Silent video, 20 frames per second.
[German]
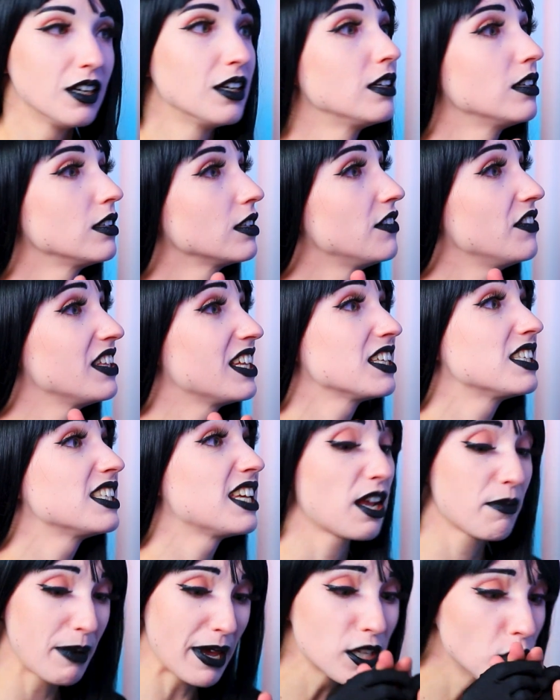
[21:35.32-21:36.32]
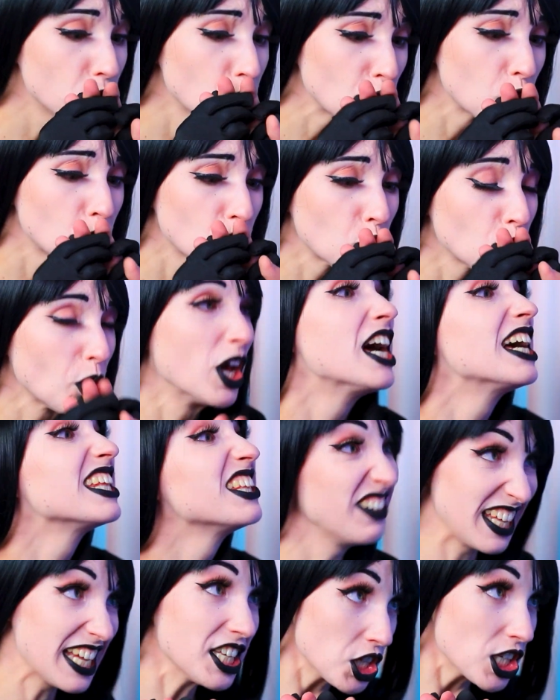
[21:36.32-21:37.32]
Bring unser blasses Kind nach
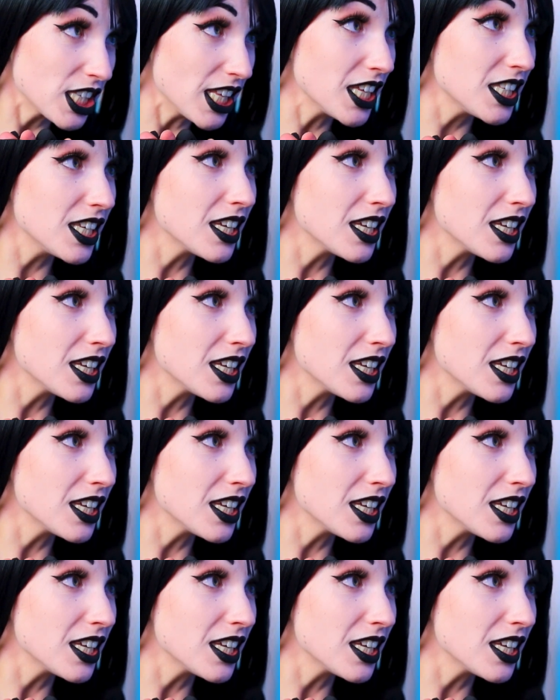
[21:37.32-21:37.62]
Hause.